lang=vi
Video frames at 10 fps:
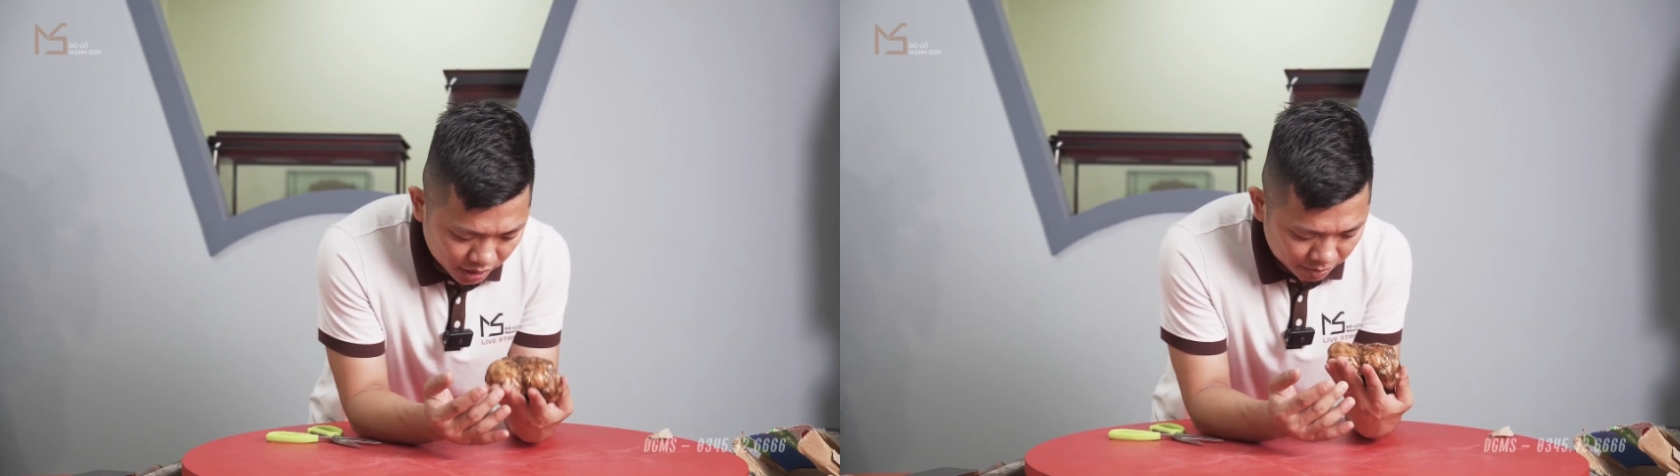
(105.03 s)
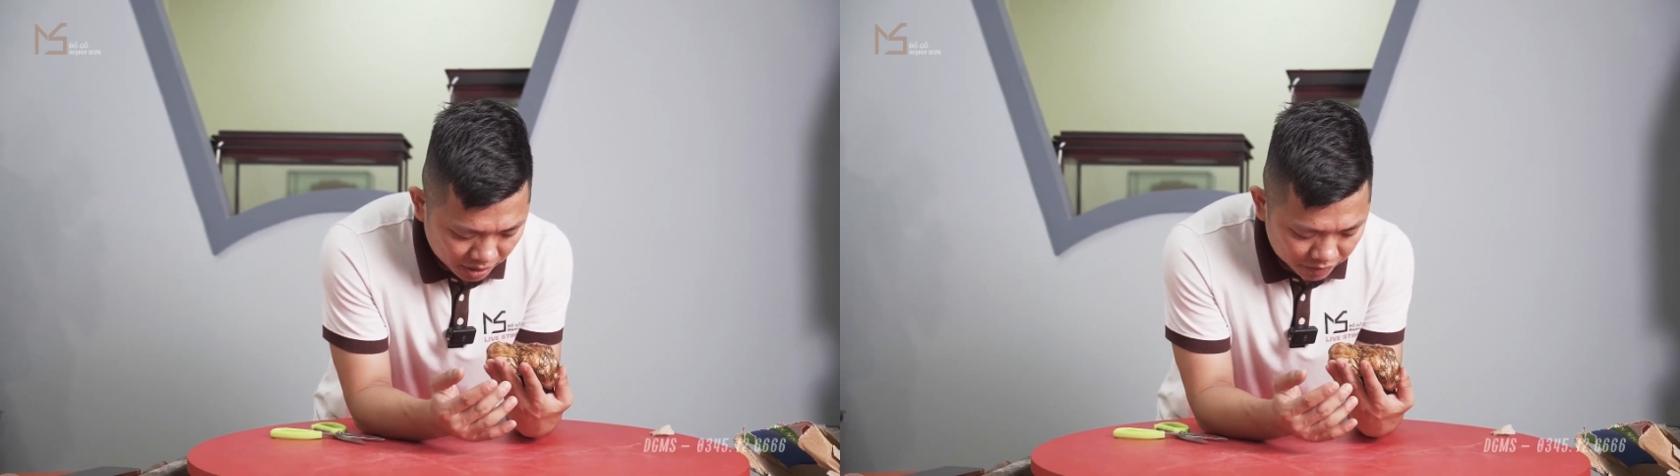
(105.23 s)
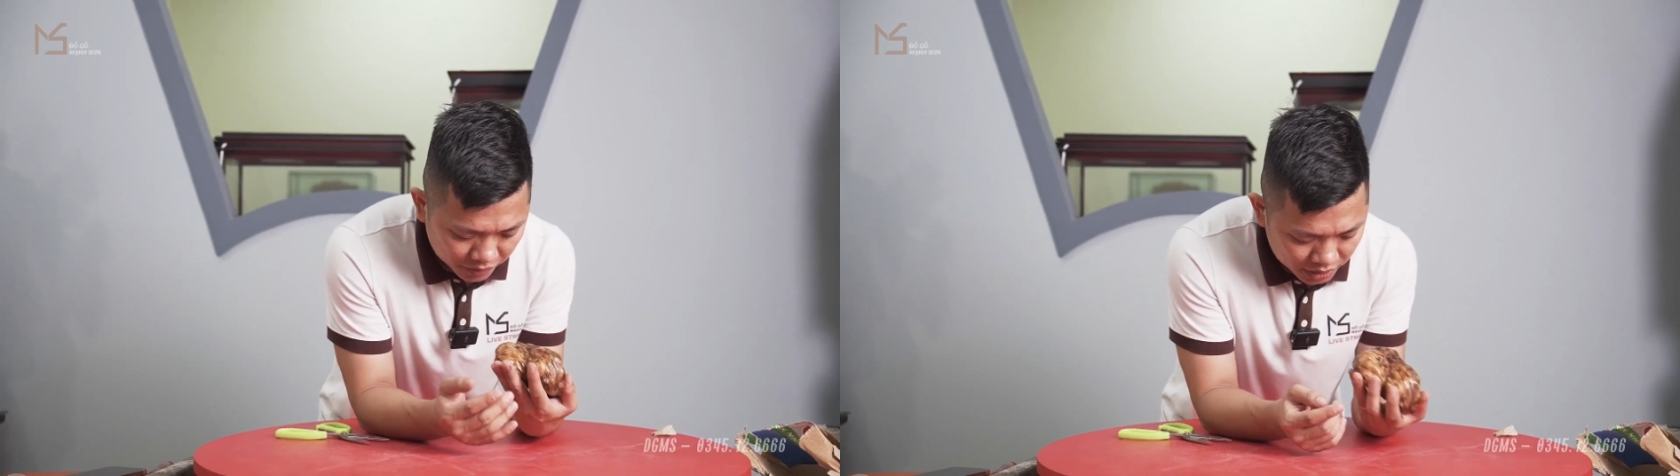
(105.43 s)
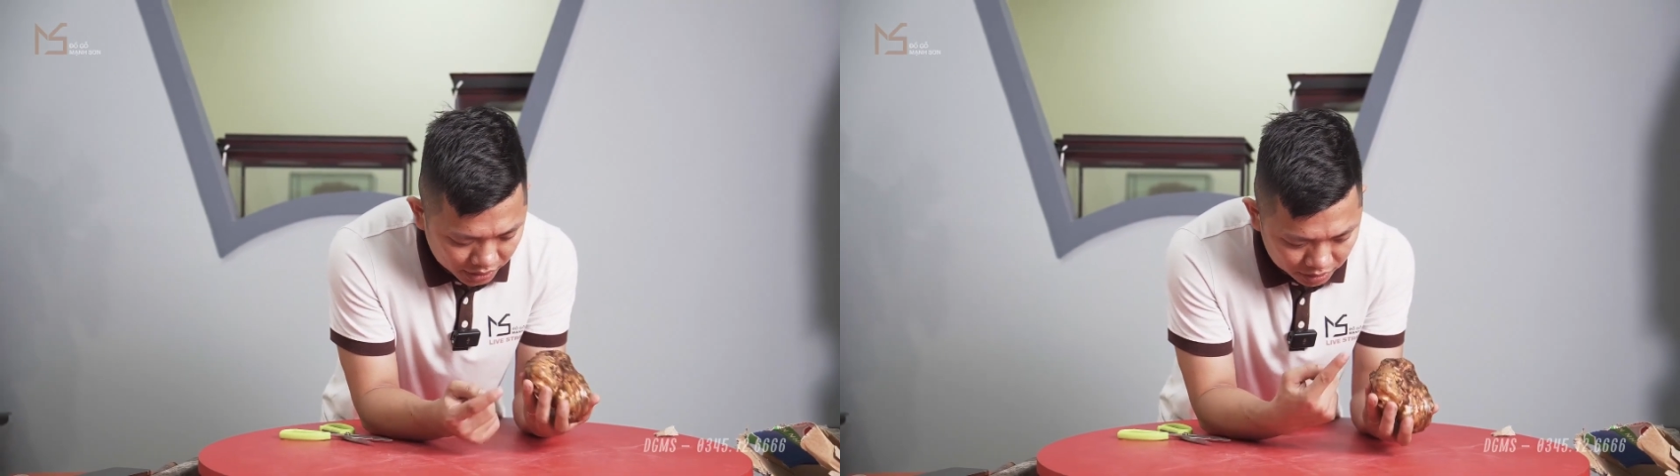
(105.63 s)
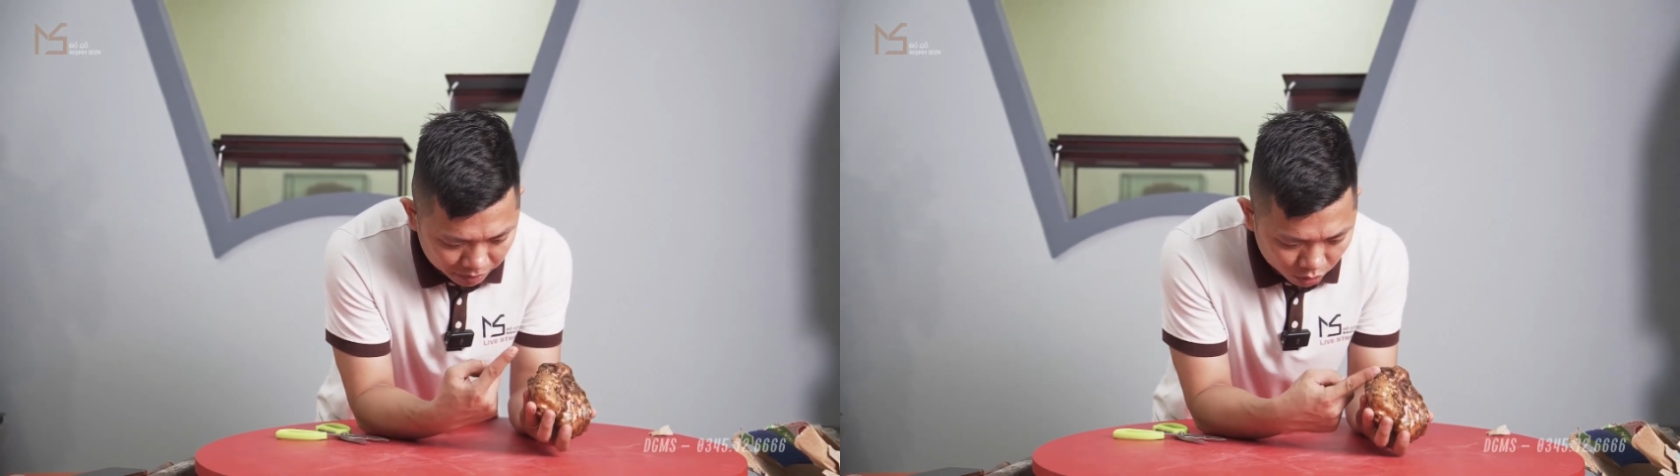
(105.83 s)
à, bởi
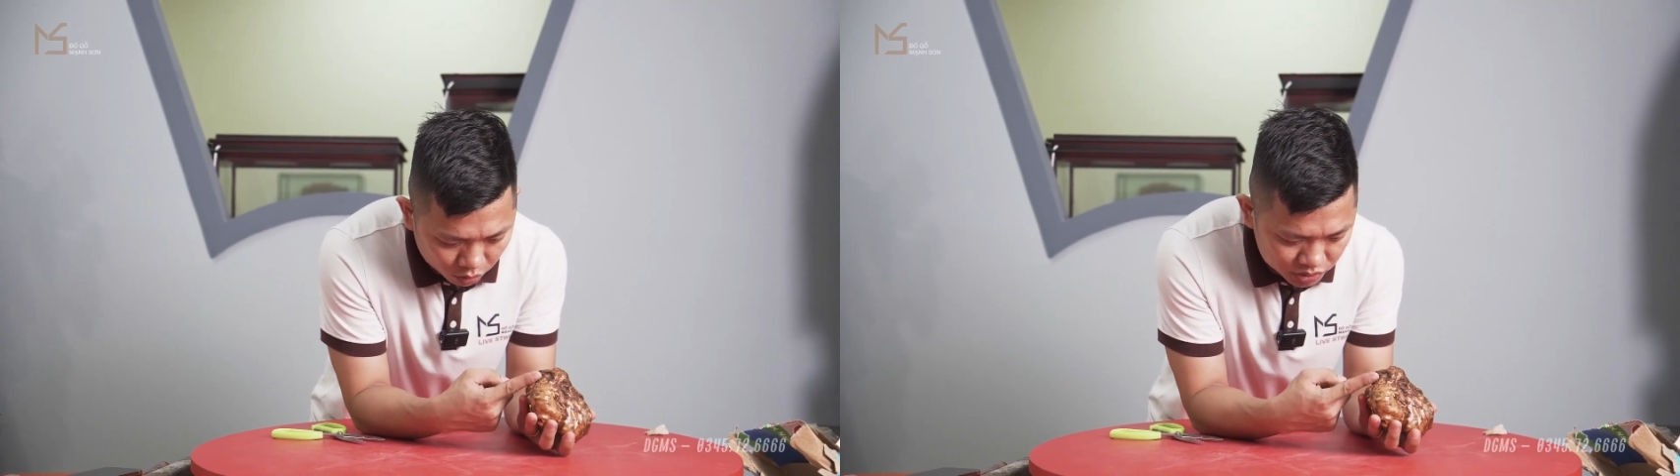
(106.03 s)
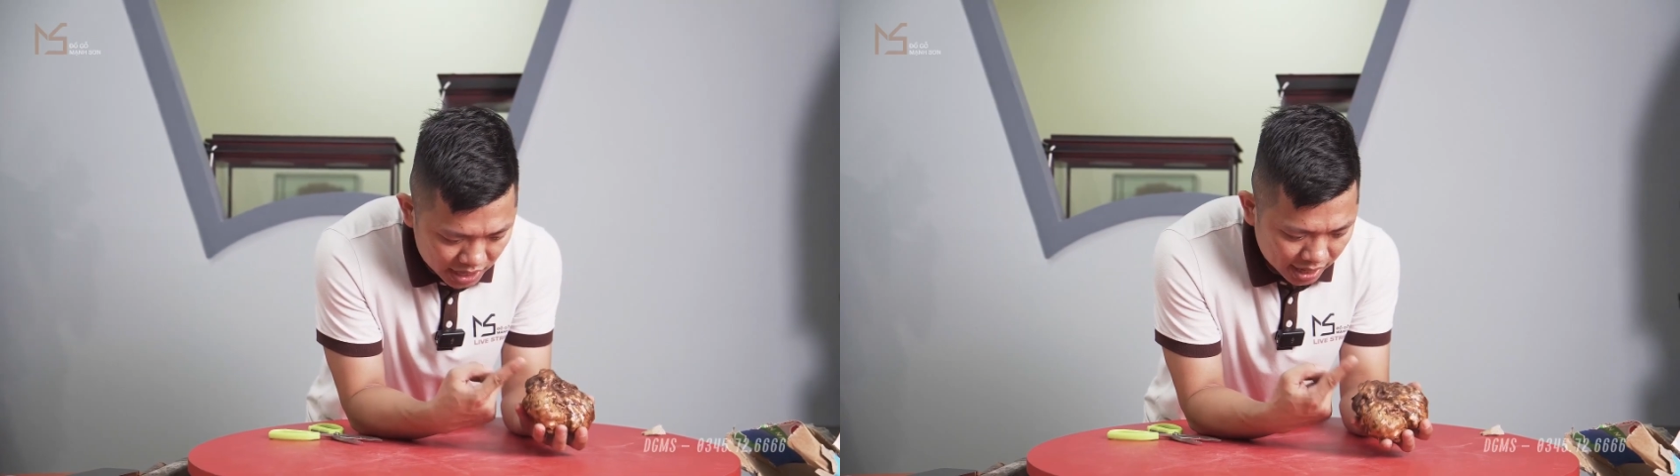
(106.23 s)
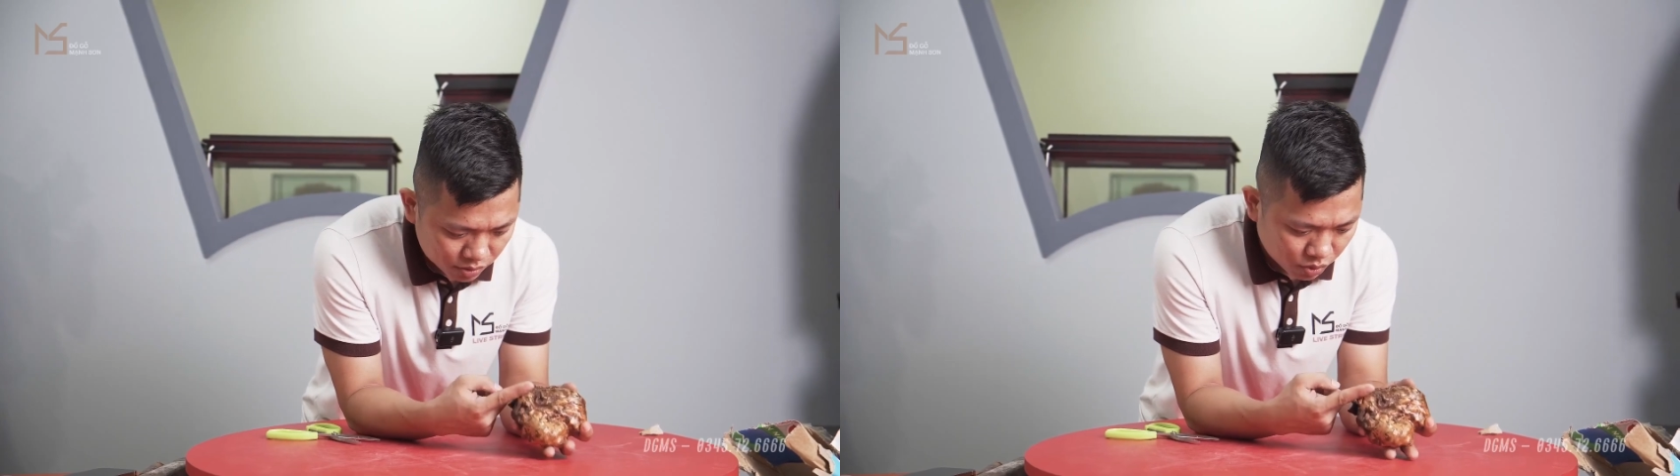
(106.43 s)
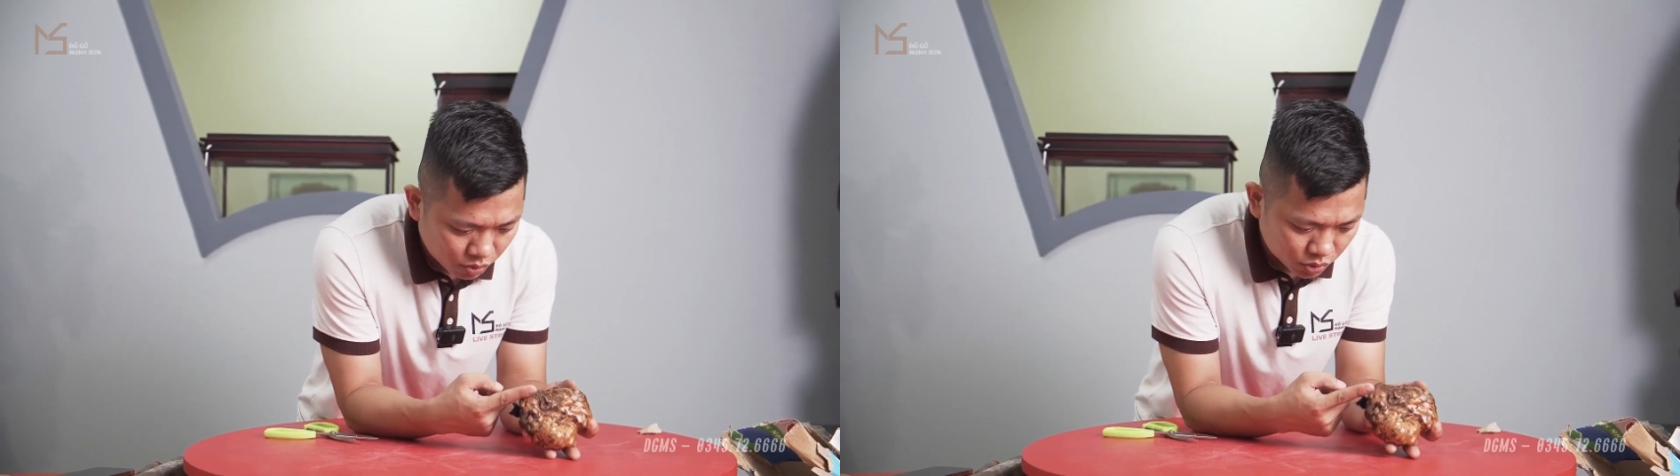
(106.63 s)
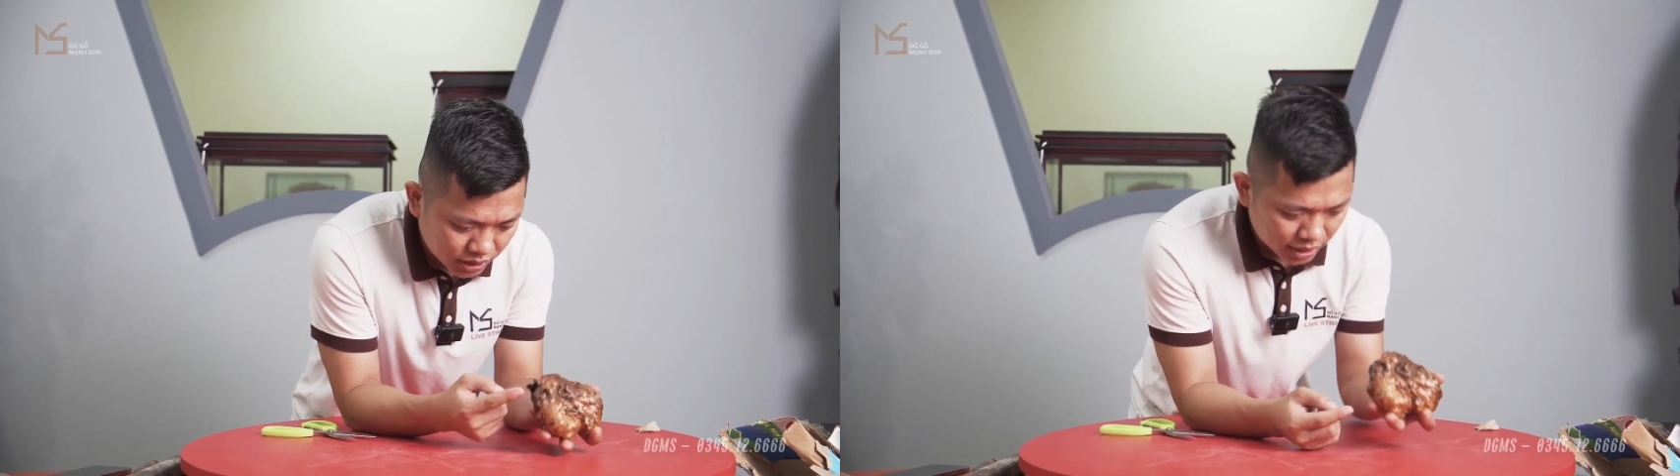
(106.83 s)
vì cái màu rác của
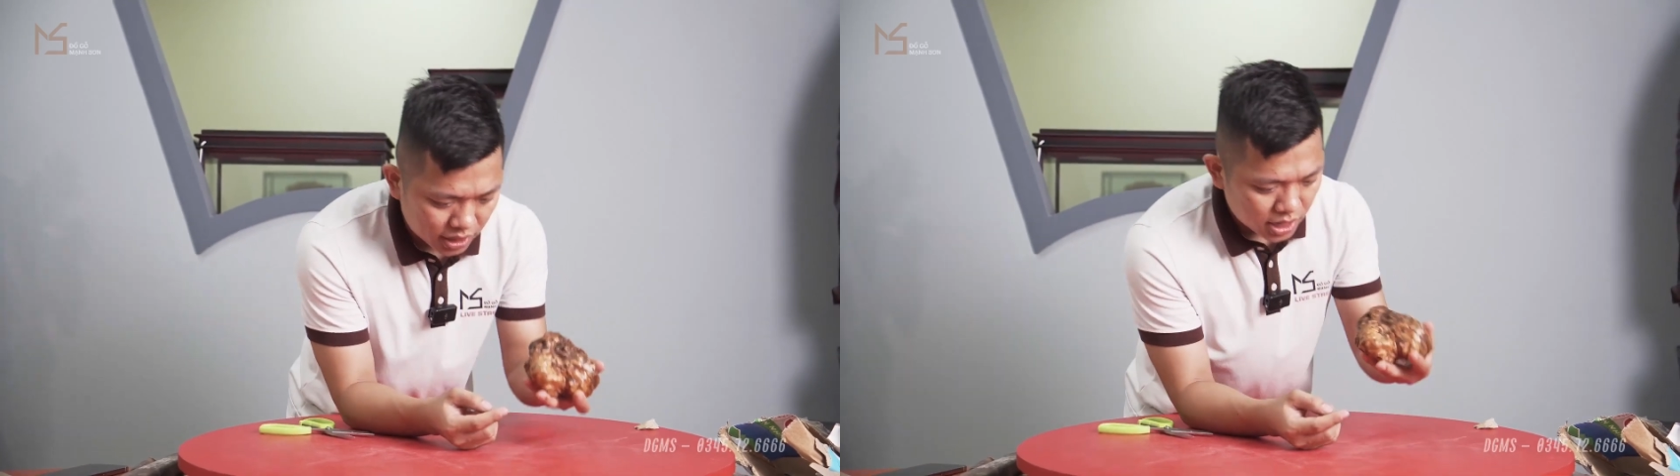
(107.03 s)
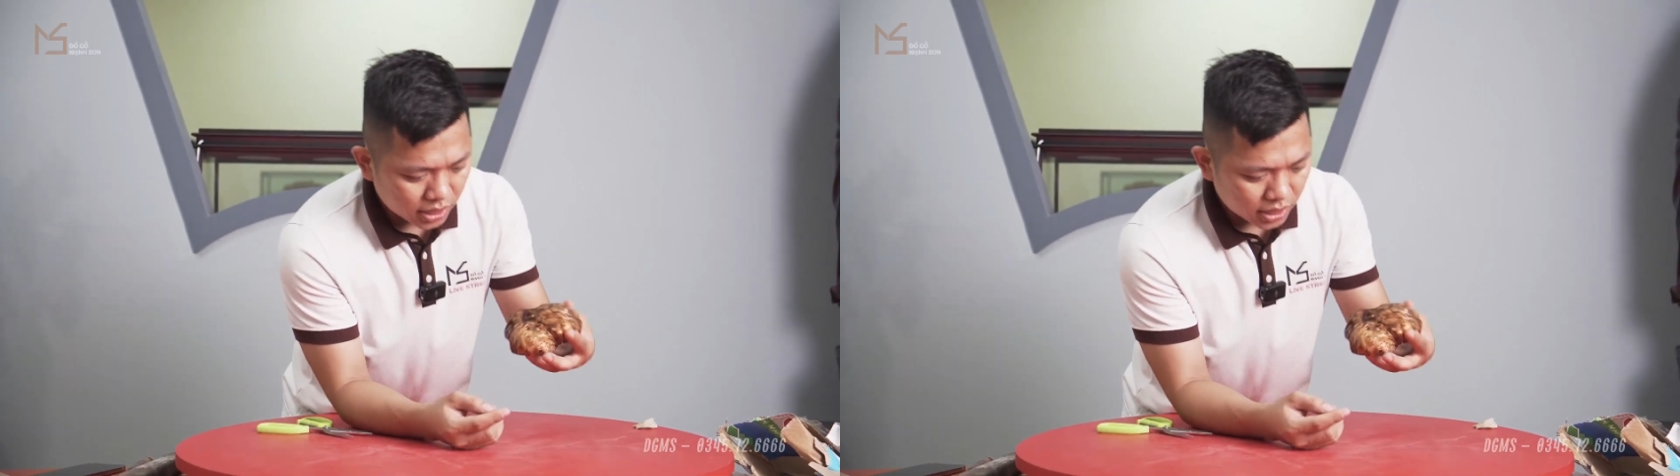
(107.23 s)
gỗ chắc